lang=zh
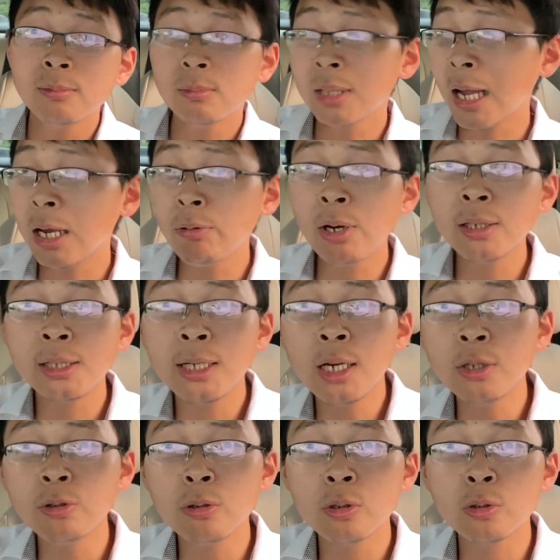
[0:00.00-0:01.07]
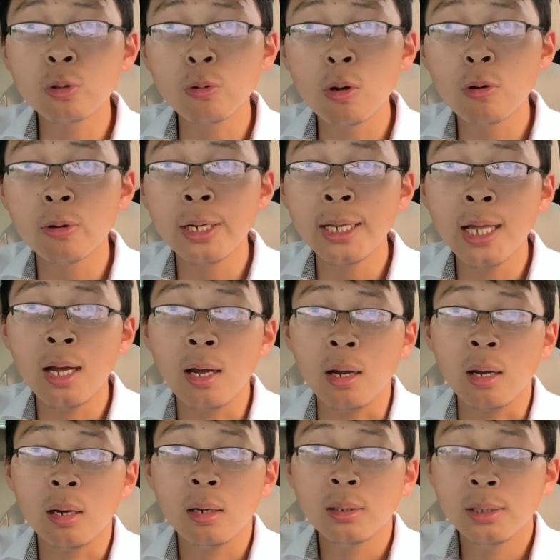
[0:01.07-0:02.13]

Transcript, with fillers: 台湾的敌人就是中国共产党，